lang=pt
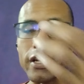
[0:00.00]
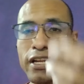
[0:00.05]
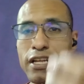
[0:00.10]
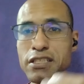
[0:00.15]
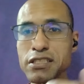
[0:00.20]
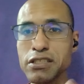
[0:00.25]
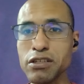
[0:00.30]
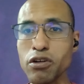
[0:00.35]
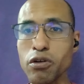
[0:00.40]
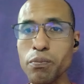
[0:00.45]
em
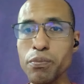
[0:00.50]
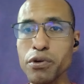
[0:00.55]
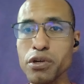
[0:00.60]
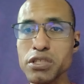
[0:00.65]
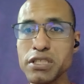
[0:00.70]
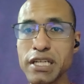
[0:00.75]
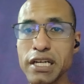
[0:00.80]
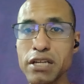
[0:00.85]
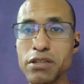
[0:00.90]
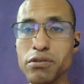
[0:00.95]
relação ao
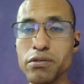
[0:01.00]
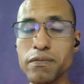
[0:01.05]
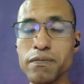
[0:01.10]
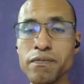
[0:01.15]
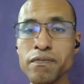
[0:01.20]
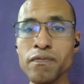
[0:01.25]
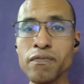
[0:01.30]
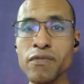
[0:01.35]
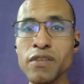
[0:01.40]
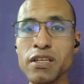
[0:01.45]
projeto
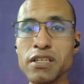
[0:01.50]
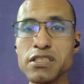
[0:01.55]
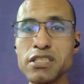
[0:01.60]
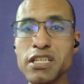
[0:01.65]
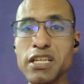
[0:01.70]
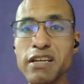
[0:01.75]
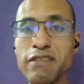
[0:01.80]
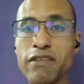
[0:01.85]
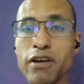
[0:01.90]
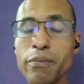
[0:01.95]

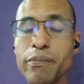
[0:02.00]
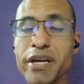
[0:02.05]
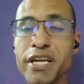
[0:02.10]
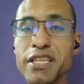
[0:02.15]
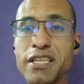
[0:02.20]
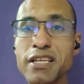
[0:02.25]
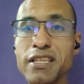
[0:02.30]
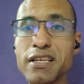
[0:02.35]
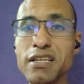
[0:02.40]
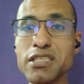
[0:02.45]
de levar o
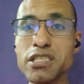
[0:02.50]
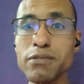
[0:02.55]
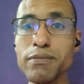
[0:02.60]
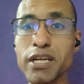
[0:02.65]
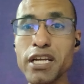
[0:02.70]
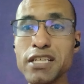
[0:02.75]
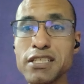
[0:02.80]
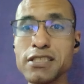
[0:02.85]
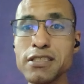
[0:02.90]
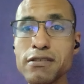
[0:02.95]
BRT Trans
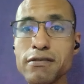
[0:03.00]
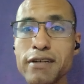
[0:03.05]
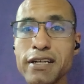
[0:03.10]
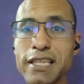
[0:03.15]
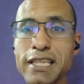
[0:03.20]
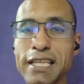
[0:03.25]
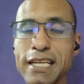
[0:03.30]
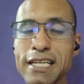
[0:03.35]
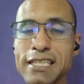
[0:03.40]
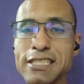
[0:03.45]
Brasil
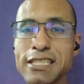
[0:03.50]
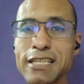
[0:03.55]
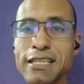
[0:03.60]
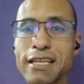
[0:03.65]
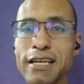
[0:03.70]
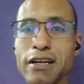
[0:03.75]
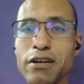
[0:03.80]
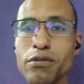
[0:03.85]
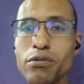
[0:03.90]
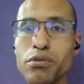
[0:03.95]
até
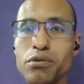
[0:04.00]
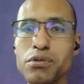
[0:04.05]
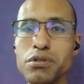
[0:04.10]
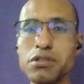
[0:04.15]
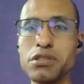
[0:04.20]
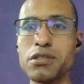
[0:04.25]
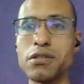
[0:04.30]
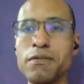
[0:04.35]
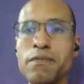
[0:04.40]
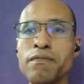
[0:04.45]
Santa
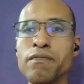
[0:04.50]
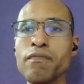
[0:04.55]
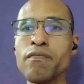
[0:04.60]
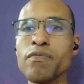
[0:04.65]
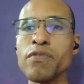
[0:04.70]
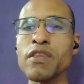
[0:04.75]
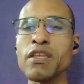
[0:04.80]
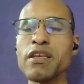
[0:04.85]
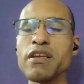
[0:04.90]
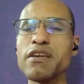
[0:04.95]
Cruz.
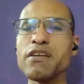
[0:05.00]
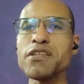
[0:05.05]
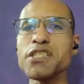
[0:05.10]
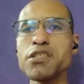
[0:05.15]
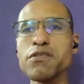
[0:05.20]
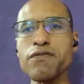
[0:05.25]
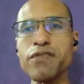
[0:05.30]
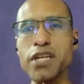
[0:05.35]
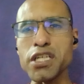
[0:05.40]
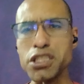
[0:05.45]

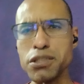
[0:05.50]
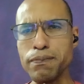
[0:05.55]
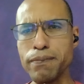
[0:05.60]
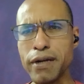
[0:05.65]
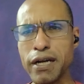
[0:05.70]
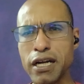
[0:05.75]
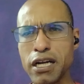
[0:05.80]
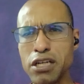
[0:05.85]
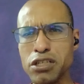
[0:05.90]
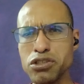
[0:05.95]
Isso faz
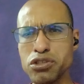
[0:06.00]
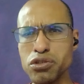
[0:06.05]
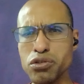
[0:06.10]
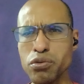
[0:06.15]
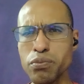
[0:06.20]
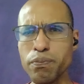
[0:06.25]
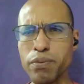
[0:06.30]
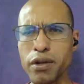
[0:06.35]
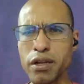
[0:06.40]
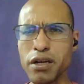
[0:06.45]
parte
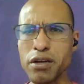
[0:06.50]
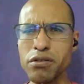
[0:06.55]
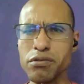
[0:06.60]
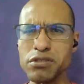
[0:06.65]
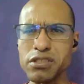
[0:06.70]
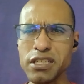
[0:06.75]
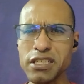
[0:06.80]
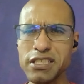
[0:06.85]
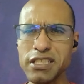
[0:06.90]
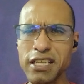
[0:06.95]
do
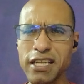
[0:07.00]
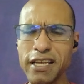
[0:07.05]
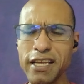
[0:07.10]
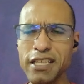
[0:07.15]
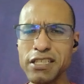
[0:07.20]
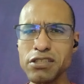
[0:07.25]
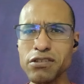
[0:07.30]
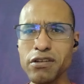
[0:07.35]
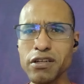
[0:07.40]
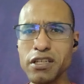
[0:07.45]
Plano de
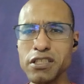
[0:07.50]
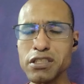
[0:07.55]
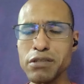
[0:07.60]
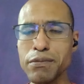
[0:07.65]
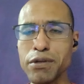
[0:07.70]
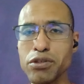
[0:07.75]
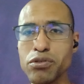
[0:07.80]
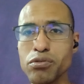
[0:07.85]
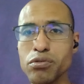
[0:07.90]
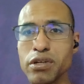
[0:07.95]
Aceleração e
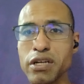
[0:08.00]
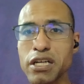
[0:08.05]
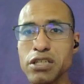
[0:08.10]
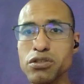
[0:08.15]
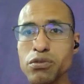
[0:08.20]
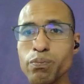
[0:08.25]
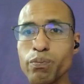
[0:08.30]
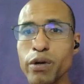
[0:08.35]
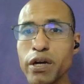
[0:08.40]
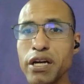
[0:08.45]
Crescimento no
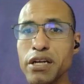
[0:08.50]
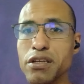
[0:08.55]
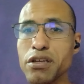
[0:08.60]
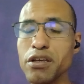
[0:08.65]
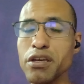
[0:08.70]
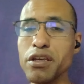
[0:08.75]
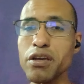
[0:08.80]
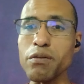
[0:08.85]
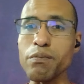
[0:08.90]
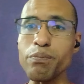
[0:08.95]
caso
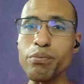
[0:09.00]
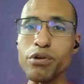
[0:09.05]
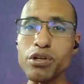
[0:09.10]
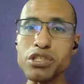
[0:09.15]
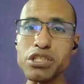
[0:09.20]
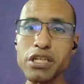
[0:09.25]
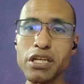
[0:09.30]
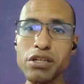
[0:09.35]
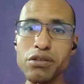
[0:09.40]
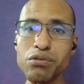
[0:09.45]
PAC, que é um
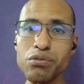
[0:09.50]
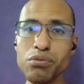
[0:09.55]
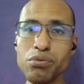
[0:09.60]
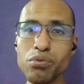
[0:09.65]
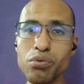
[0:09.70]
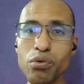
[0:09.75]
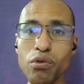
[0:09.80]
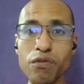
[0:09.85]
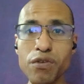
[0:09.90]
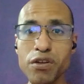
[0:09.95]
projeto
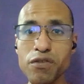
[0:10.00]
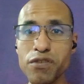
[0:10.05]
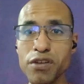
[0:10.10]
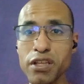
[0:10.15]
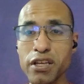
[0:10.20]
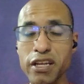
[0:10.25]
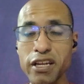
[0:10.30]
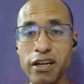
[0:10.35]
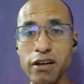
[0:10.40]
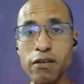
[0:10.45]
do governo
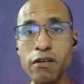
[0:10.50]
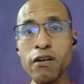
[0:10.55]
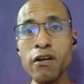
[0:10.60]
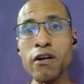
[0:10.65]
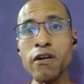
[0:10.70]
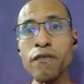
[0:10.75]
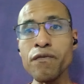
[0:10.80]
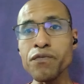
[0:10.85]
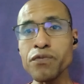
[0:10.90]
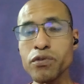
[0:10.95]

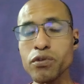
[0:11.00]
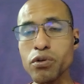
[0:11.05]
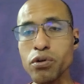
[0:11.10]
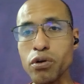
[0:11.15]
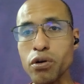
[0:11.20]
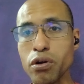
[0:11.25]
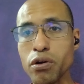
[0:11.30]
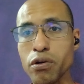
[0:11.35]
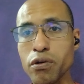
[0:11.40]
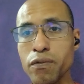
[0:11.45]
federal,
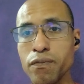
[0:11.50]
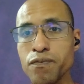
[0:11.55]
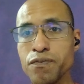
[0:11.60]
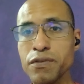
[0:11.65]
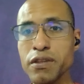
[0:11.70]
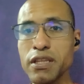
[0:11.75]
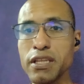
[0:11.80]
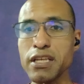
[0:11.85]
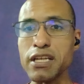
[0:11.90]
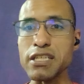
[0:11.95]
no
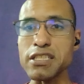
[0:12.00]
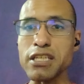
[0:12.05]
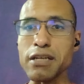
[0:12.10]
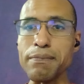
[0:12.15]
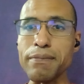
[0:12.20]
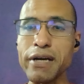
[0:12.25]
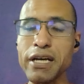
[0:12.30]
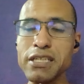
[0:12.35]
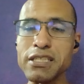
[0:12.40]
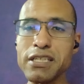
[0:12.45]
qual tem
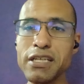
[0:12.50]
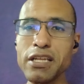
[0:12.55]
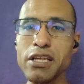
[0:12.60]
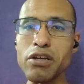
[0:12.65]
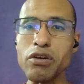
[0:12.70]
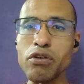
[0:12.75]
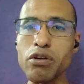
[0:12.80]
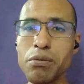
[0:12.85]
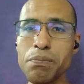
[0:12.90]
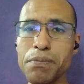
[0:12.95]
essa
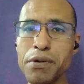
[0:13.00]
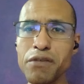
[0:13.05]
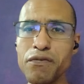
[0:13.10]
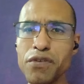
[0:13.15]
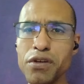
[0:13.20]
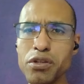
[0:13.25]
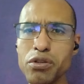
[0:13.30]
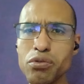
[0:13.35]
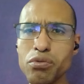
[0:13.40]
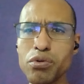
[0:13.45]
parceria com a
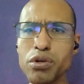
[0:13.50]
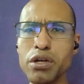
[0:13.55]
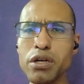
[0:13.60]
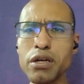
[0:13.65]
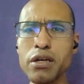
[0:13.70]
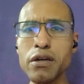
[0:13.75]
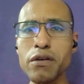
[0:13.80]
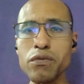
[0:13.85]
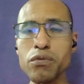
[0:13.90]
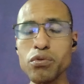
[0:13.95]

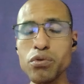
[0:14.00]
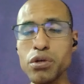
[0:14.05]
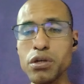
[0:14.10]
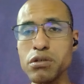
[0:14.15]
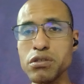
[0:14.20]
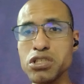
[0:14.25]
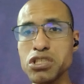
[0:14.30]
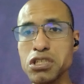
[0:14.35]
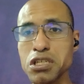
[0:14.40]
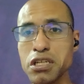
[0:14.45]
Prefeitura do
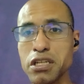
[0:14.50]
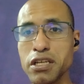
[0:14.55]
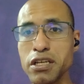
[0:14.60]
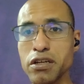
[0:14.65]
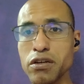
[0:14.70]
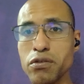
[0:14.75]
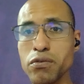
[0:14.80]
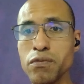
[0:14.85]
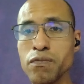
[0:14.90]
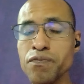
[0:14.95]
Rio de
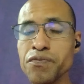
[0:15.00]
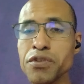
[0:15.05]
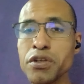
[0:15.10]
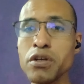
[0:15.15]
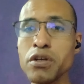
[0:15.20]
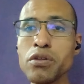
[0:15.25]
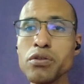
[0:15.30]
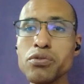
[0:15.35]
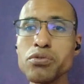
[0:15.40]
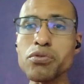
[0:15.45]
Janeiro,
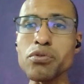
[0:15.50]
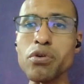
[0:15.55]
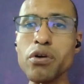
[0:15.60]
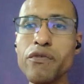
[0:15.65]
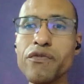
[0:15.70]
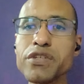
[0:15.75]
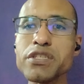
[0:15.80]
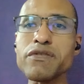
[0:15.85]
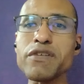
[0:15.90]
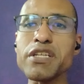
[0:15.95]
no
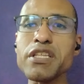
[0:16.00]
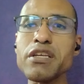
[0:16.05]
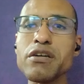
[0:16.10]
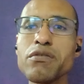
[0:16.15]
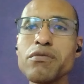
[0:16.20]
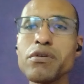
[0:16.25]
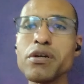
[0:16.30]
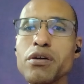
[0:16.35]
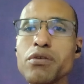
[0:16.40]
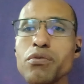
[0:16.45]
qual você vai
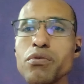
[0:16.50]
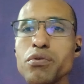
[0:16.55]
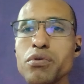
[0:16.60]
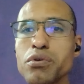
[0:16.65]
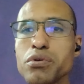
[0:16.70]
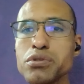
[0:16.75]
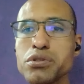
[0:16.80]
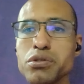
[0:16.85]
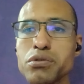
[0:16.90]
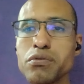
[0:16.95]
ter um
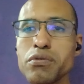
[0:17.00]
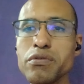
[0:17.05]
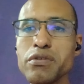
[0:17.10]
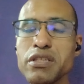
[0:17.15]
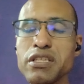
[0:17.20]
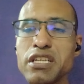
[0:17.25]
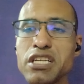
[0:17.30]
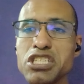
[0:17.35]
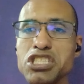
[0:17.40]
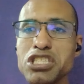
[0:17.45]
recurso
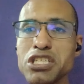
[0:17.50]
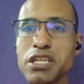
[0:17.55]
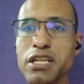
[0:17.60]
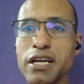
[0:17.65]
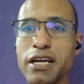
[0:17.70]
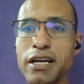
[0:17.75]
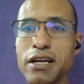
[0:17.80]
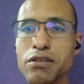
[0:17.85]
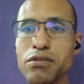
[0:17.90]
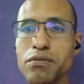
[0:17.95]

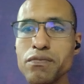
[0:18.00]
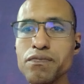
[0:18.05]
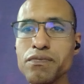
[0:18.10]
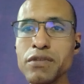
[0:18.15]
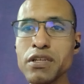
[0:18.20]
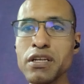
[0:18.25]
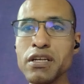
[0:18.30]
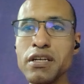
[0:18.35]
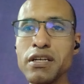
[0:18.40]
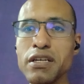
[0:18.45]
destinado,
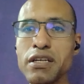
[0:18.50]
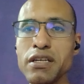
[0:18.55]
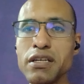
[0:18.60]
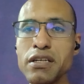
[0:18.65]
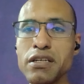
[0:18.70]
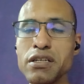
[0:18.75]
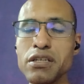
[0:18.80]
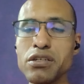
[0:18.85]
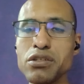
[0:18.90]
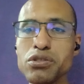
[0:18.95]

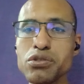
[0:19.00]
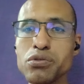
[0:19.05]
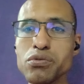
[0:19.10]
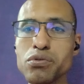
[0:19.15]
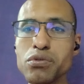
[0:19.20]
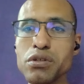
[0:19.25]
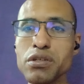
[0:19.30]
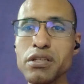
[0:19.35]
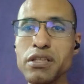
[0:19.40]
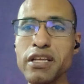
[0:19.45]

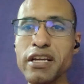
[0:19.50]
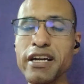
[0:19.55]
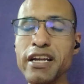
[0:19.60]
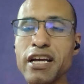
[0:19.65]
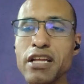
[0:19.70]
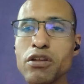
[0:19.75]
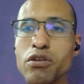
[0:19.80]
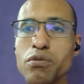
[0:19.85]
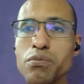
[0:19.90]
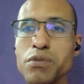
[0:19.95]
junto,
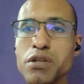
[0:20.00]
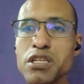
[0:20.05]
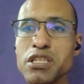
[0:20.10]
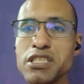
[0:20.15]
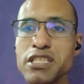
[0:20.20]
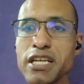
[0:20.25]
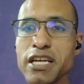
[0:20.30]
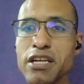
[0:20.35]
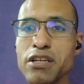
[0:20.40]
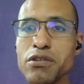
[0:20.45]
integrado ao
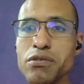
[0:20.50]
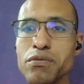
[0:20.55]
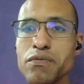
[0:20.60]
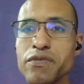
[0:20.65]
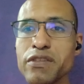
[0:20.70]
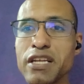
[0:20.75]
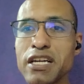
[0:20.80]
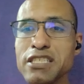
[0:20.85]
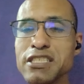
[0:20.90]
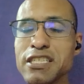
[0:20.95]

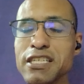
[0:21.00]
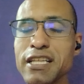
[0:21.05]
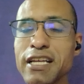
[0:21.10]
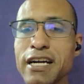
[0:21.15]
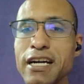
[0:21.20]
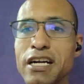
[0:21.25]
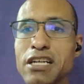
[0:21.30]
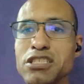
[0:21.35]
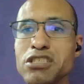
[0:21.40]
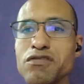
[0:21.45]
Ministério das
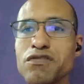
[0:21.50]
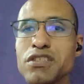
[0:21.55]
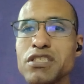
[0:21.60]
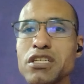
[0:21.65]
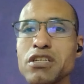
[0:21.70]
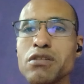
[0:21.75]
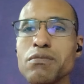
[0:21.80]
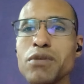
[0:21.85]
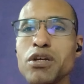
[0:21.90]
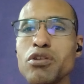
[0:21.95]
Cidades,
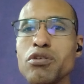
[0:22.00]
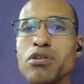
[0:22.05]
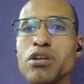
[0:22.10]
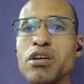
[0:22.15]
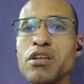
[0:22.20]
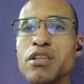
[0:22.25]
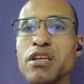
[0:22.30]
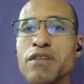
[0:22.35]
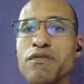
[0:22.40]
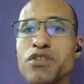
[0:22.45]
visando
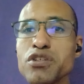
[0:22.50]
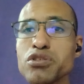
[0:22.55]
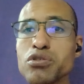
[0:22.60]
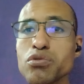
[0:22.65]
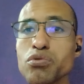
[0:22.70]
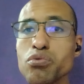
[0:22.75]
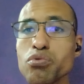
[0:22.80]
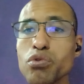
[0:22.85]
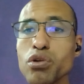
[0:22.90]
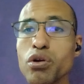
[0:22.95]
melhoria da
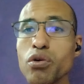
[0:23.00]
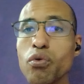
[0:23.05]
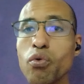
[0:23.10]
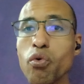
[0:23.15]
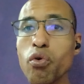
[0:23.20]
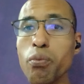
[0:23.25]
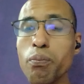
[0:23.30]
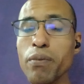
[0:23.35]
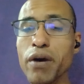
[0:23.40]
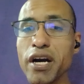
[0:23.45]
infraestrutura
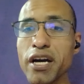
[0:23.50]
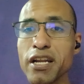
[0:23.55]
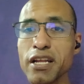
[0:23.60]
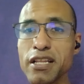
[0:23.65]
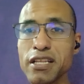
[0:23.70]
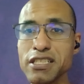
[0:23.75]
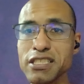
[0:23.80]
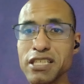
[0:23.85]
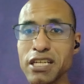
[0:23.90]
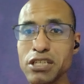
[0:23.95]

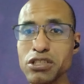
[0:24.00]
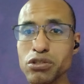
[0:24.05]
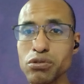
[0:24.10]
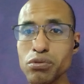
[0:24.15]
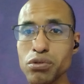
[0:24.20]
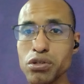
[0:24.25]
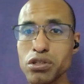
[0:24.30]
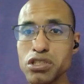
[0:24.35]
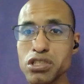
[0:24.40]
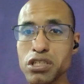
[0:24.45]
urbana da cidade
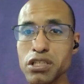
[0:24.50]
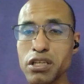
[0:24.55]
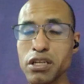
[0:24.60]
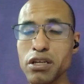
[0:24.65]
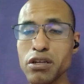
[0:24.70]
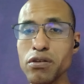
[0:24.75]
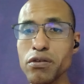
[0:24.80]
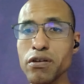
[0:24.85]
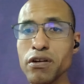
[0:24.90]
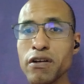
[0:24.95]
do Rio de
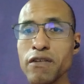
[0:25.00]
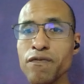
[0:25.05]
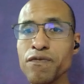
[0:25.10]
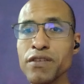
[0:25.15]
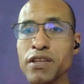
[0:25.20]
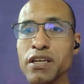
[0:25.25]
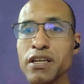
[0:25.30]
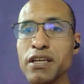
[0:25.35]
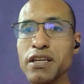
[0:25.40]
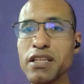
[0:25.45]
Janeiro
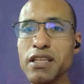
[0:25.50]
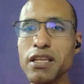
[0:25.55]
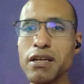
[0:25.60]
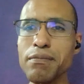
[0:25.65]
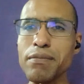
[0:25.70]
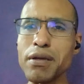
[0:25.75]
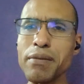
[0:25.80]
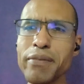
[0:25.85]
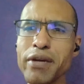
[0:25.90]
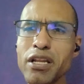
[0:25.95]
e
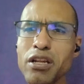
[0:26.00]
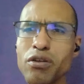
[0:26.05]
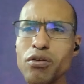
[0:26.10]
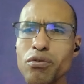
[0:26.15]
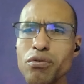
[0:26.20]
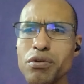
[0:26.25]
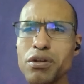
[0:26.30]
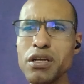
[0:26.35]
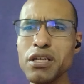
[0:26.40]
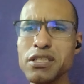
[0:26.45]
também
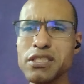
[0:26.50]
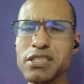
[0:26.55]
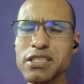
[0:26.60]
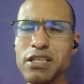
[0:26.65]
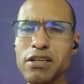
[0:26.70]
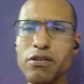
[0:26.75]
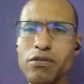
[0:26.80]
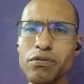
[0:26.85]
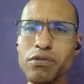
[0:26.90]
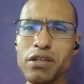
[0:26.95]
melhor
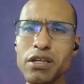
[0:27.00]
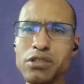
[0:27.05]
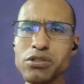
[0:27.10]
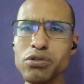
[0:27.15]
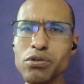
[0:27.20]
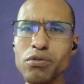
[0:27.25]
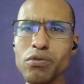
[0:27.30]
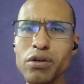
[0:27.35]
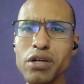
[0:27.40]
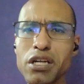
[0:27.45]
conexão da
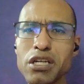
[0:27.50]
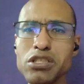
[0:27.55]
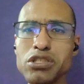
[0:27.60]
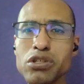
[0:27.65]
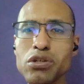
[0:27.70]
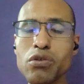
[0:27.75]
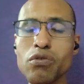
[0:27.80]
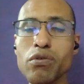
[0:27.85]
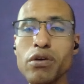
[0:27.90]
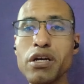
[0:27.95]
Zona
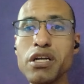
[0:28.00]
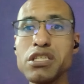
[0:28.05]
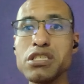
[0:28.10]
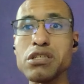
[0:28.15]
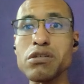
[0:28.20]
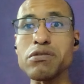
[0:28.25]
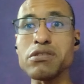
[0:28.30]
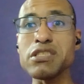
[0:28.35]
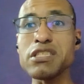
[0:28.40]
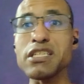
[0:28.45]
Oeste com a
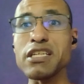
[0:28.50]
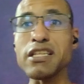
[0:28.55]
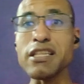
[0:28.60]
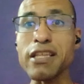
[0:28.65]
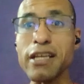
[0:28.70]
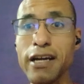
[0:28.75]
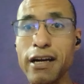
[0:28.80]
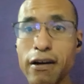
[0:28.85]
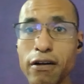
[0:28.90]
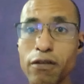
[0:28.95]
região
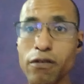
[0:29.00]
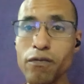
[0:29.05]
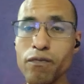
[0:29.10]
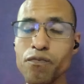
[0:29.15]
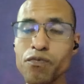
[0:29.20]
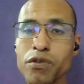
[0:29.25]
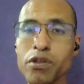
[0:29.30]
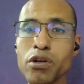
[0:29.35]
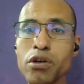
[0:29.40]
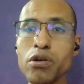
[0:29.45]

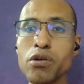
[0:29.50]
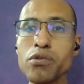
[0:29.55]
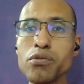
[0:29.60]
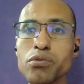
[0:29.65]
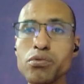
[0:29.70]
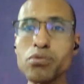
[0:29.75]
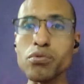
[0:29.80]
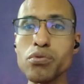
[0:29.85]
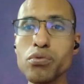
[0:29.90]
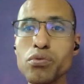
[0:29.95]
central
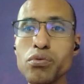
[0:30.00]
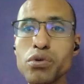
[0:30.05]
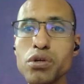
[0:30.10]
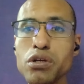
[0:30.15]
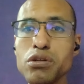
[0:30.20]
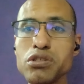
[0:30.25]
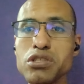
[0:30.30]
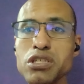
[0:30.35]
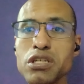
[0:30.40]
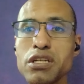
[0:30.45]
do
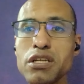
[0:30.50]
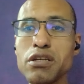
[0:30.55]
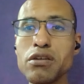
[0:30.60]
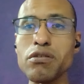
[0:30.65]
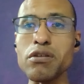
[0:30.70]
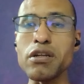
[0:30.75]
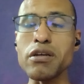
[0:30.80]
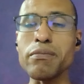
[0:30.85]
Rio de Janeiro.